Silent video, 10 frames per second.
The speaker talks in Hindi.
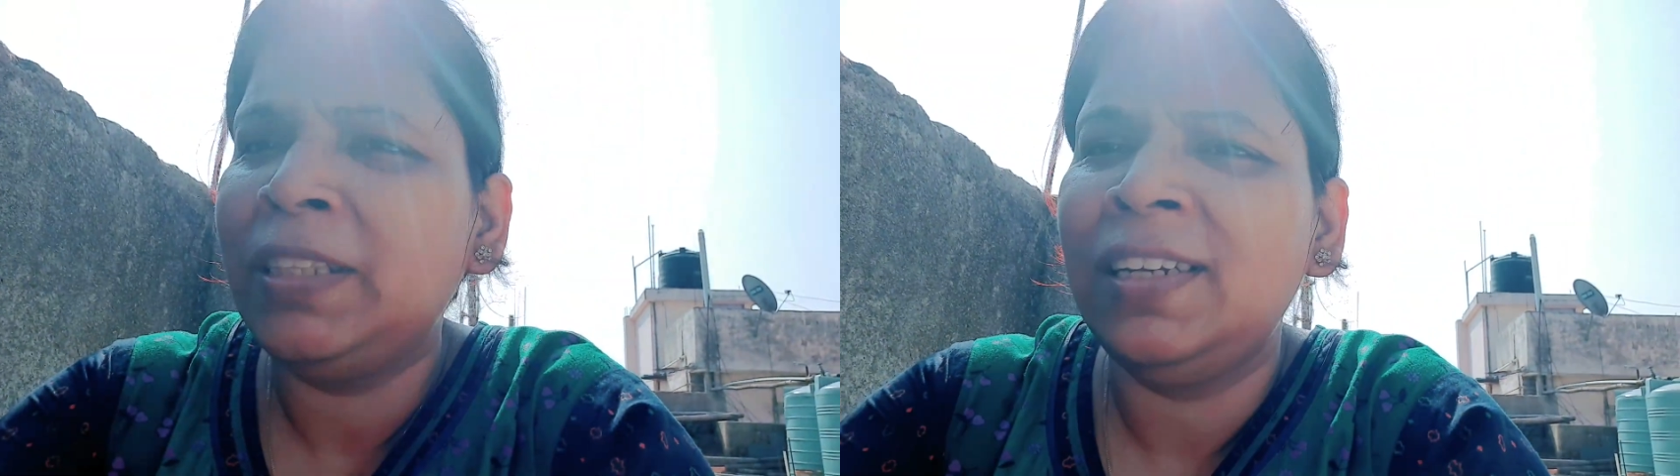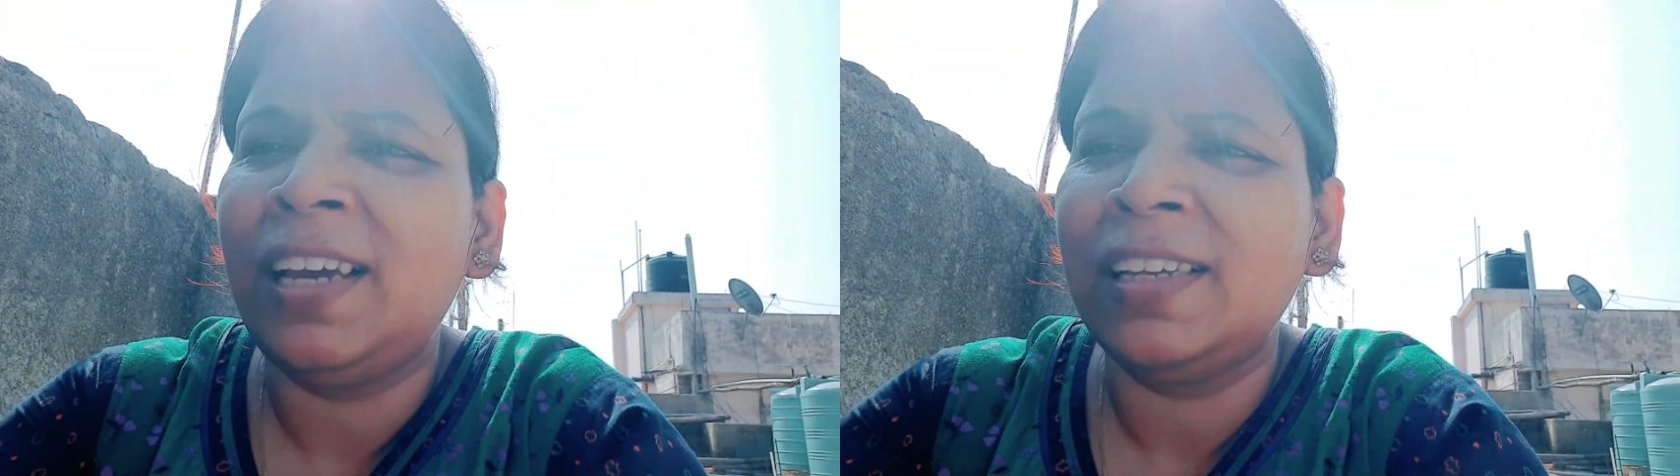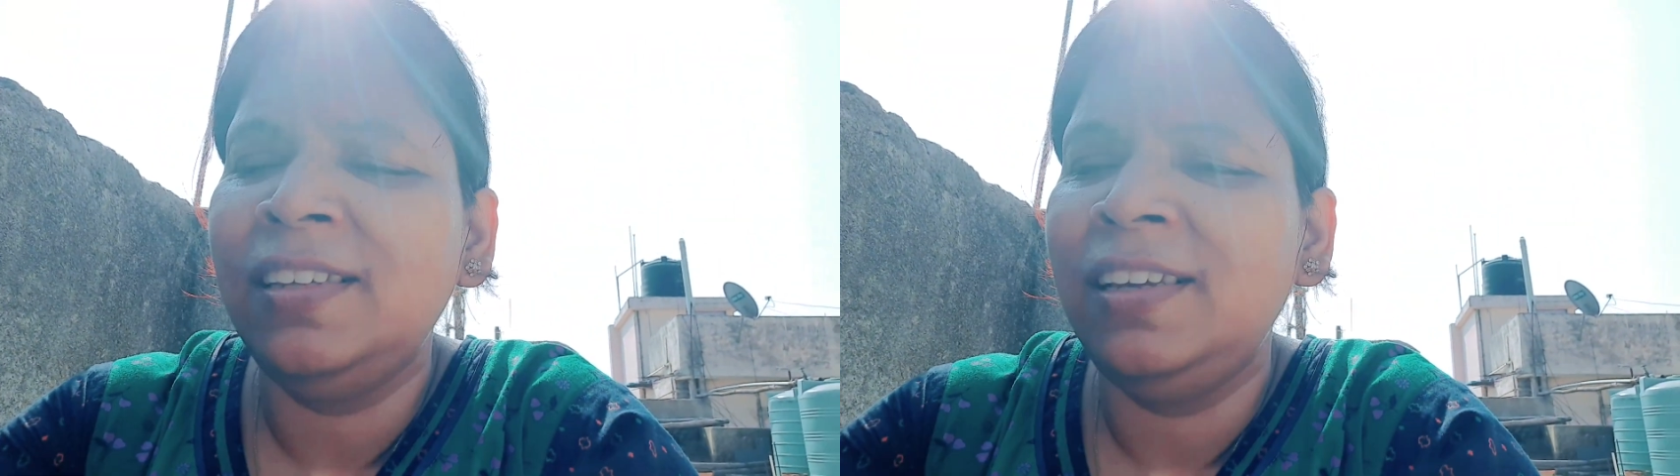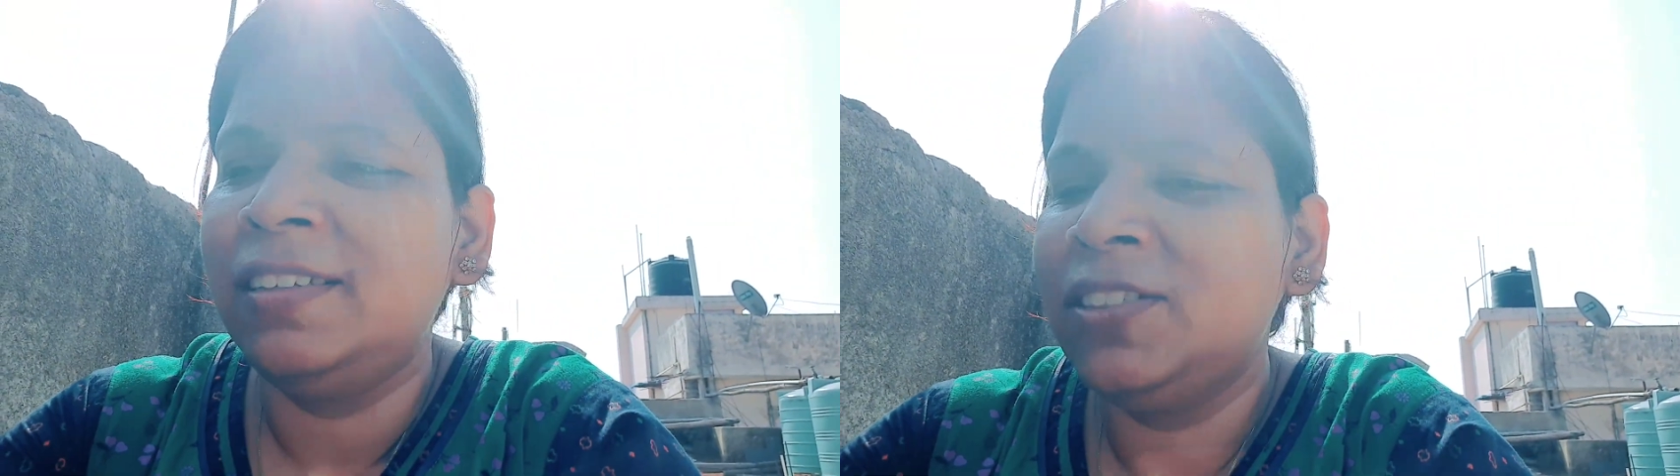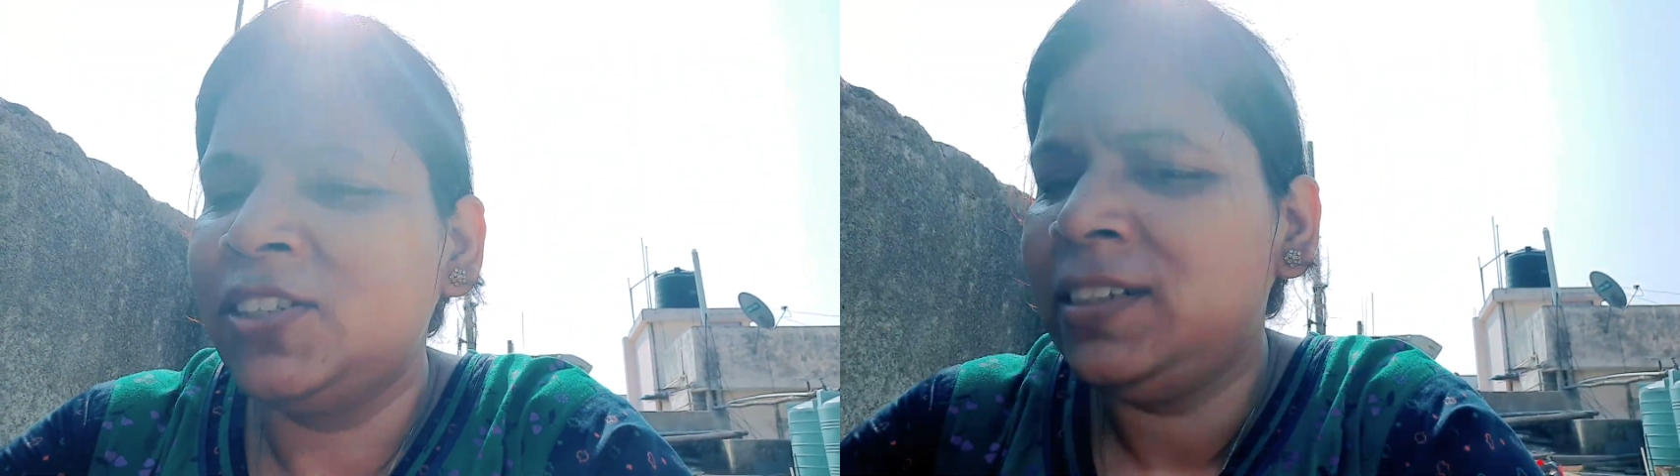पता नहीं ऐसे ही है ना